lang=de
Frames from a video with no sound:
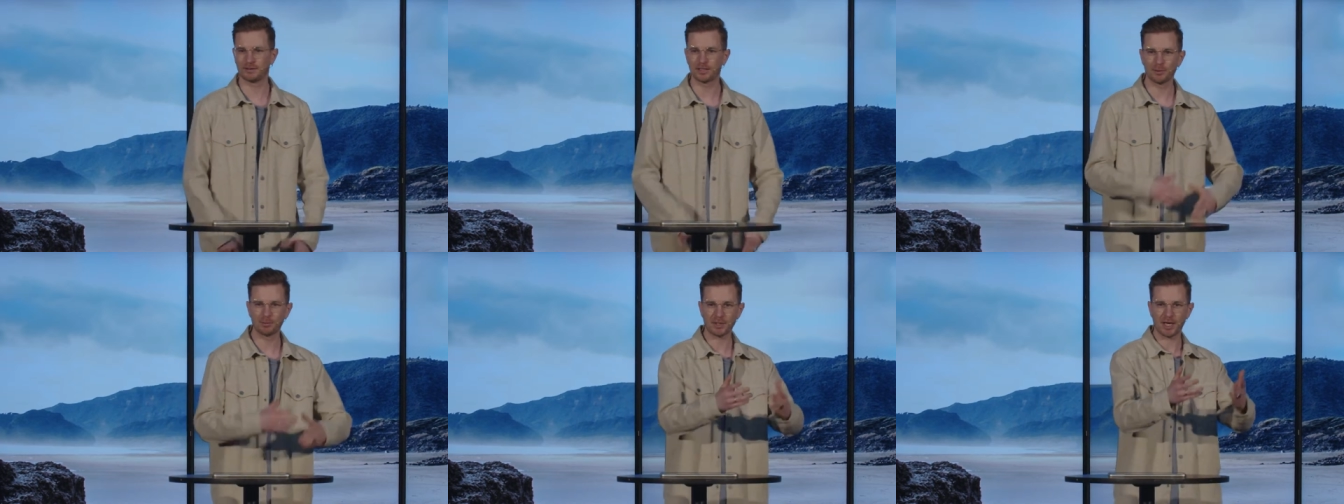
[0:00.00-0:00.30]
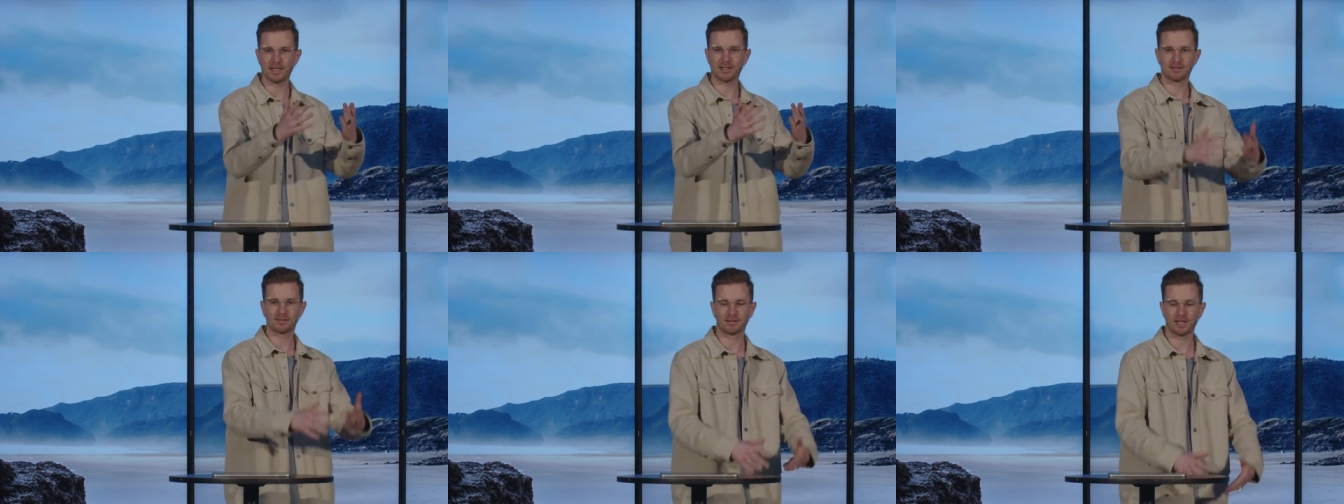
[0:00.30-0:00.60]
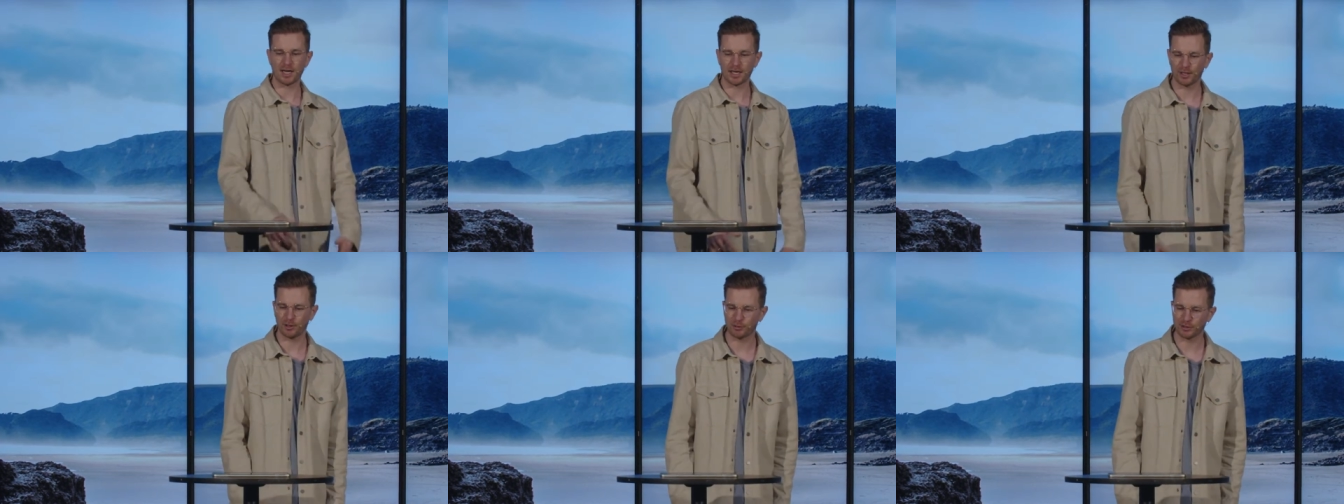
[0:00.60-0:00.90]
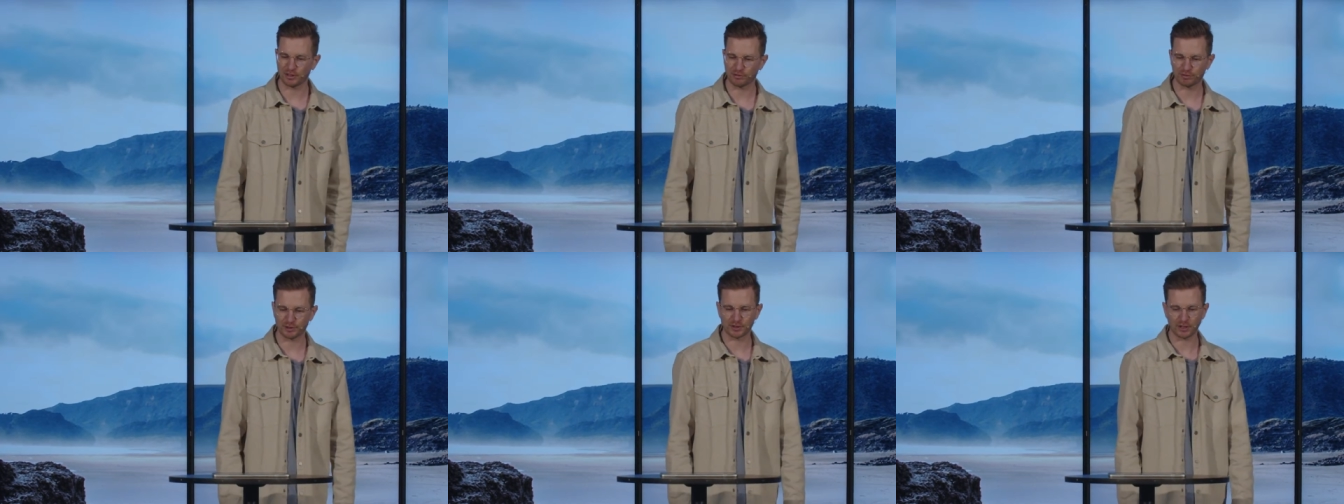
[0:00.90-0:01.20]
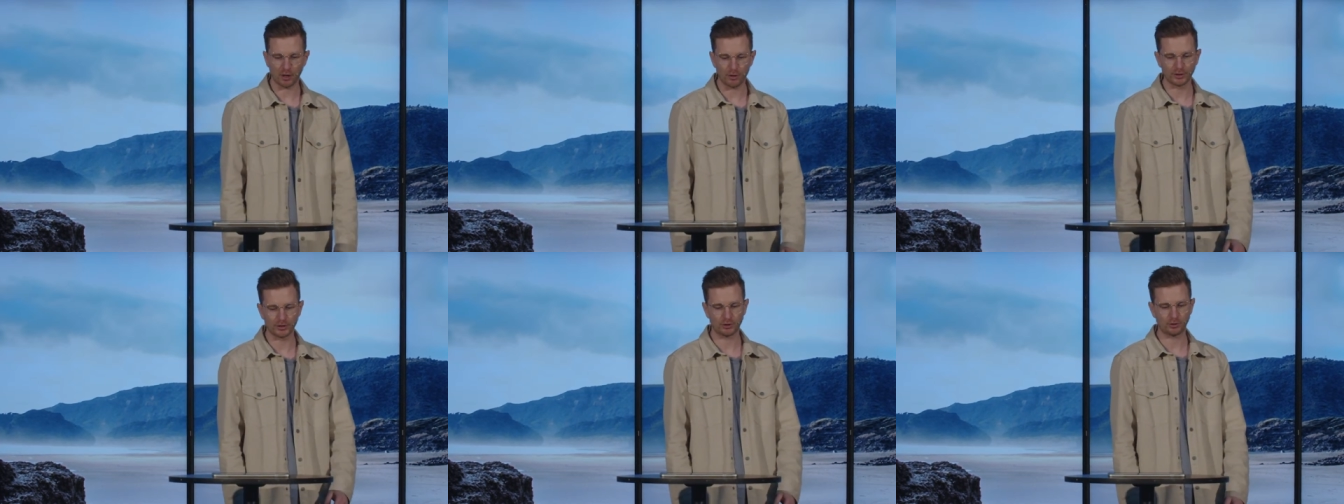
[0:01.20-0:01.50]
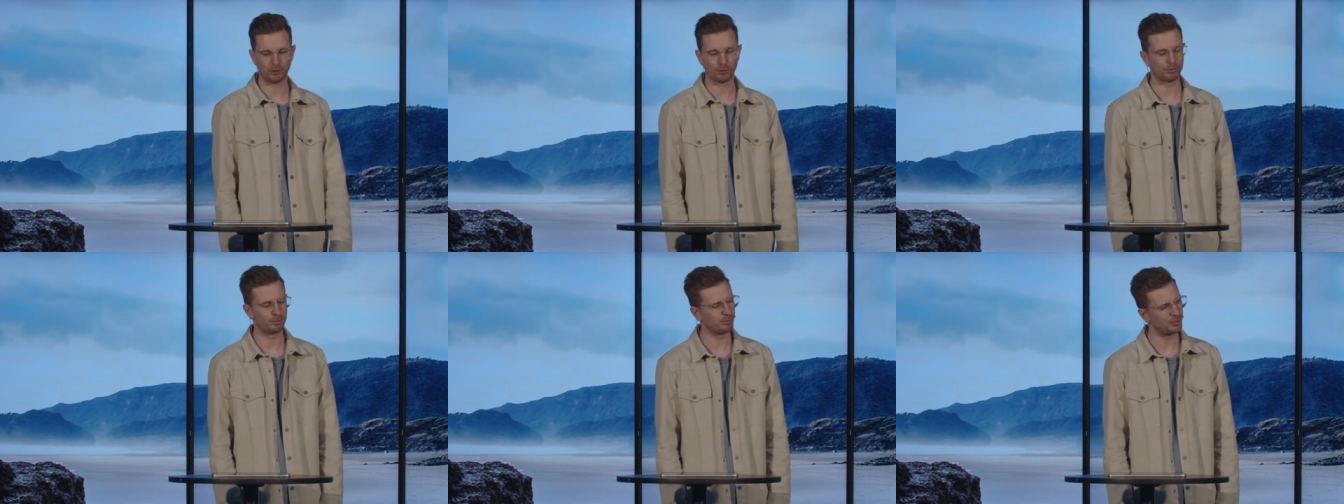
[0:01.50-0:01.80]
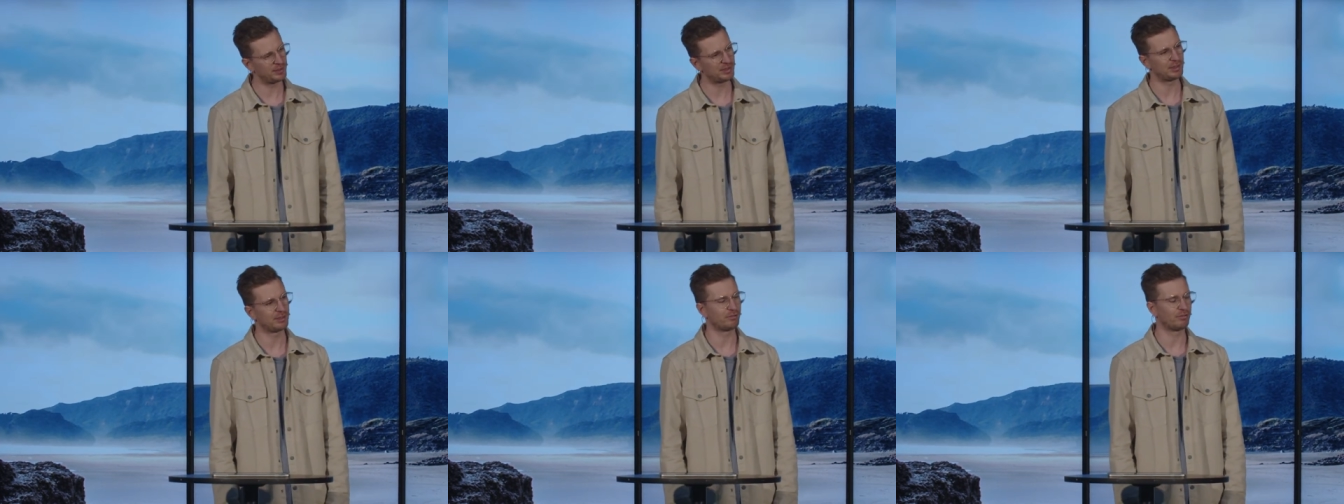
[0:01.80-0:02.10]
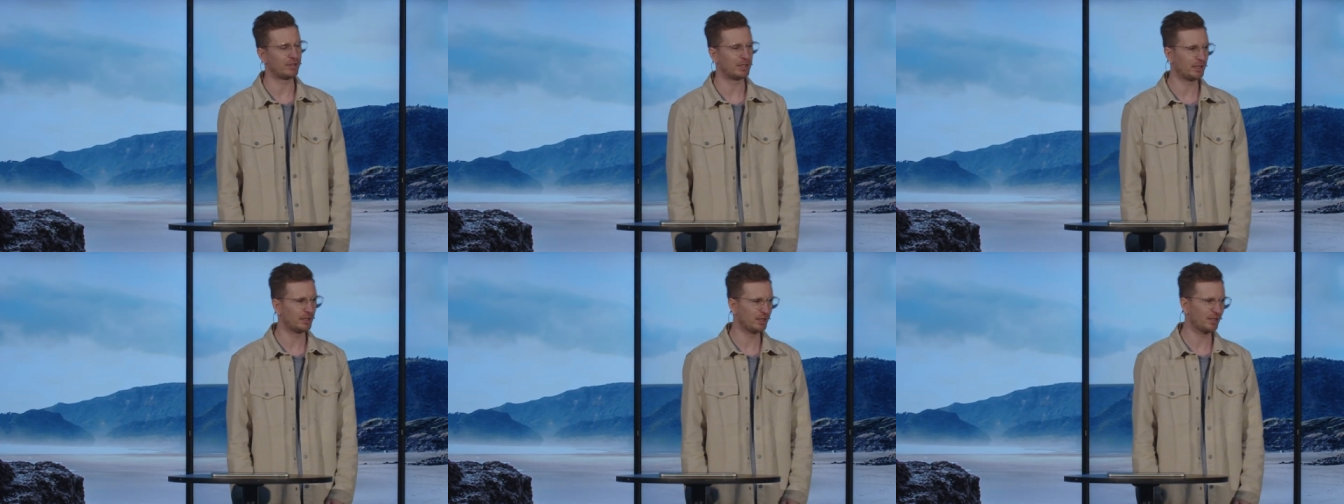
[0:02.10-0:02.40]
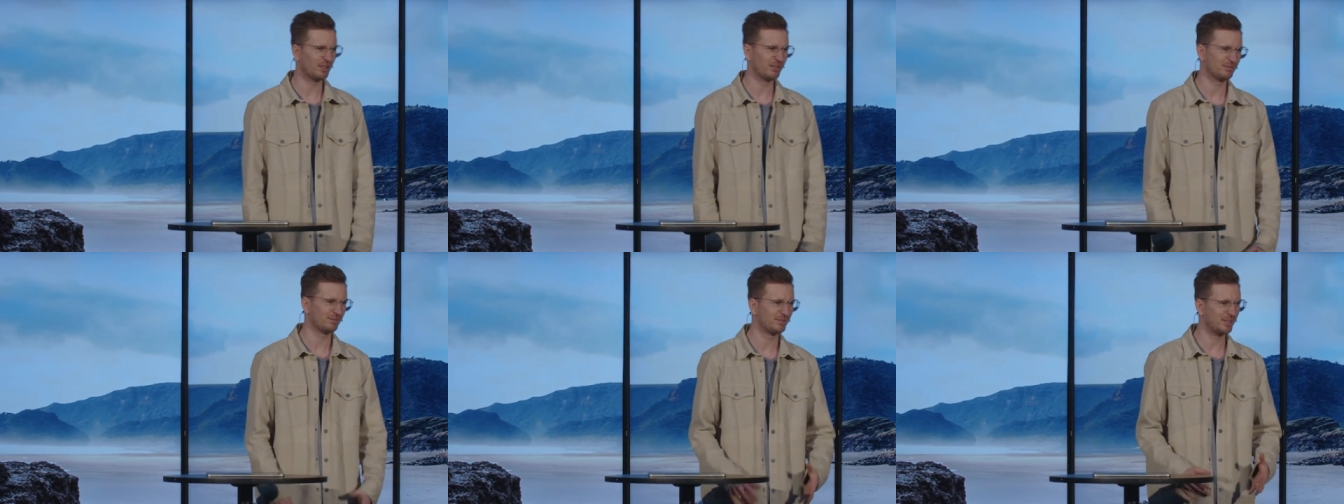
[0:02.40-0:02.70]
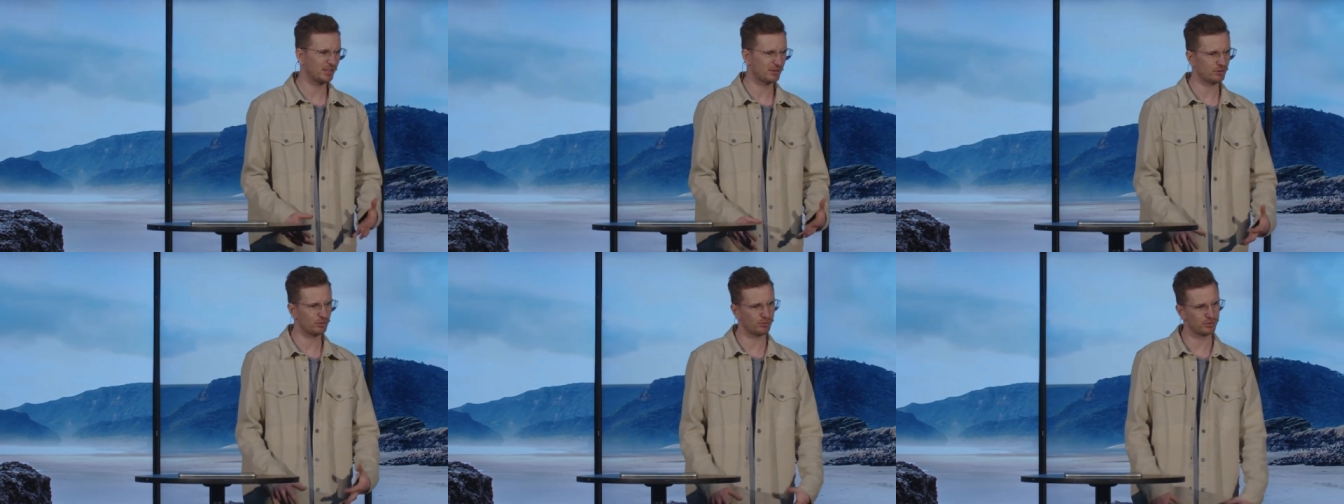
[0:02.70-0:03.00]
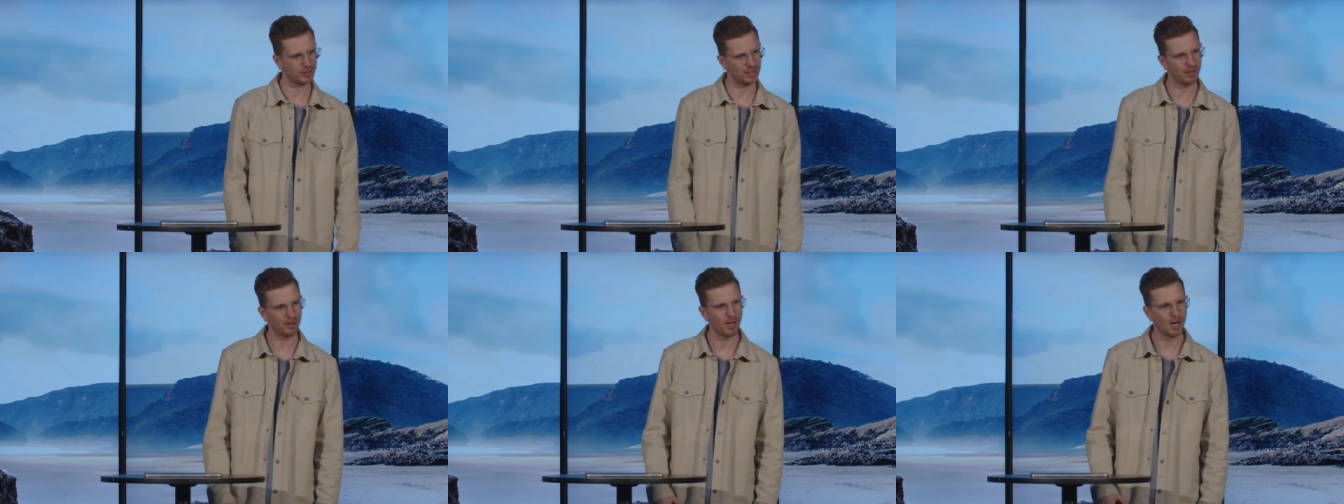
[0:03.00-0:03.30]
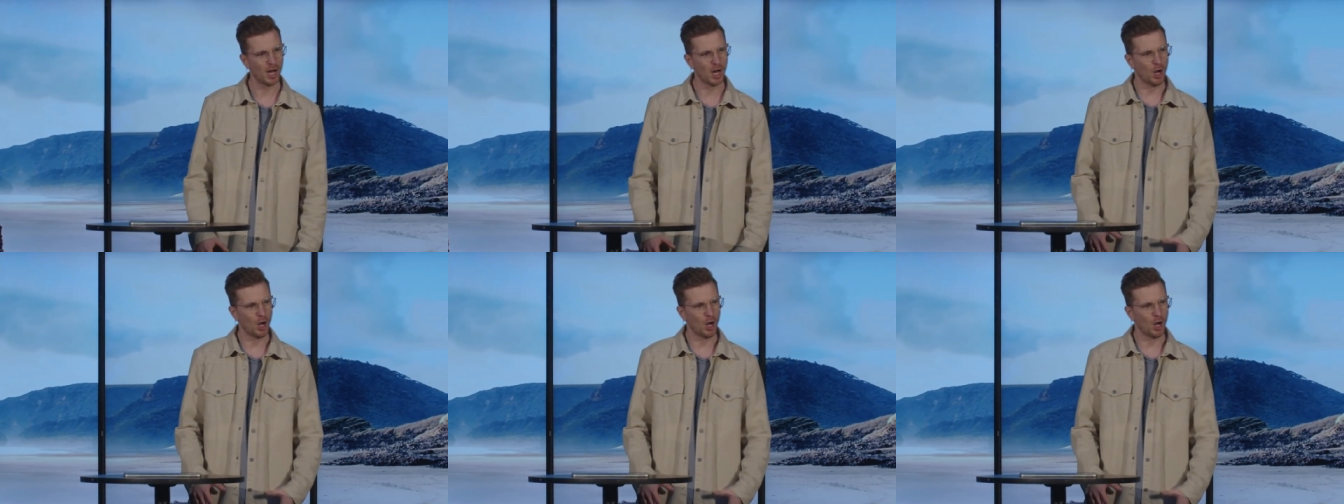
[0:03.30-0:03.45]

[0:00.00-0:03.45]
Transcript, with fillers: gibt eine Sache und da vertraue ich Gott ein bisschen weniger, nicht so sehr.